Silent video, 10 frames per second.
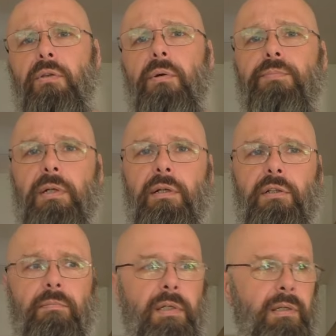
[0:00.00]
to
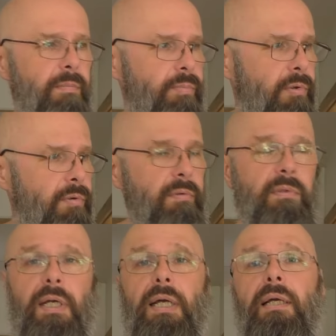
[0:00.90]
przelecimy
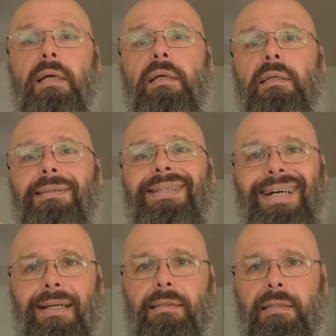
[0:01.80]
pokrótce z
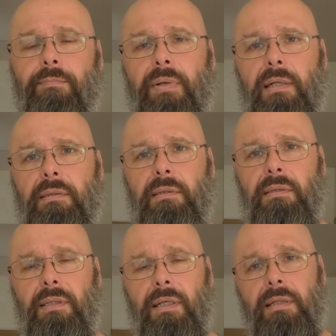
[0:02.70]
zakresem prac i
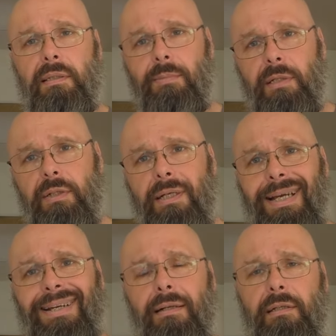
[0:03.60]
z zakresem, gdzie
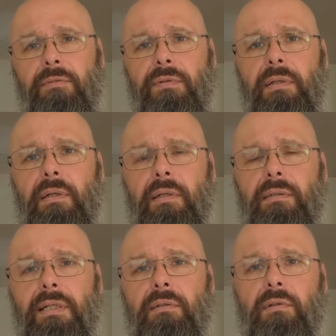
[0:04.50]
jakie listwy
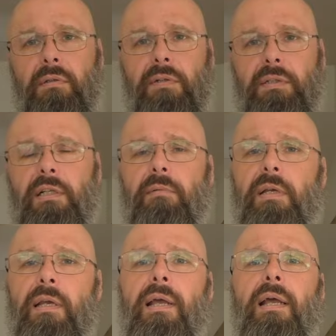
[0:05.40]
zastosować, jakimi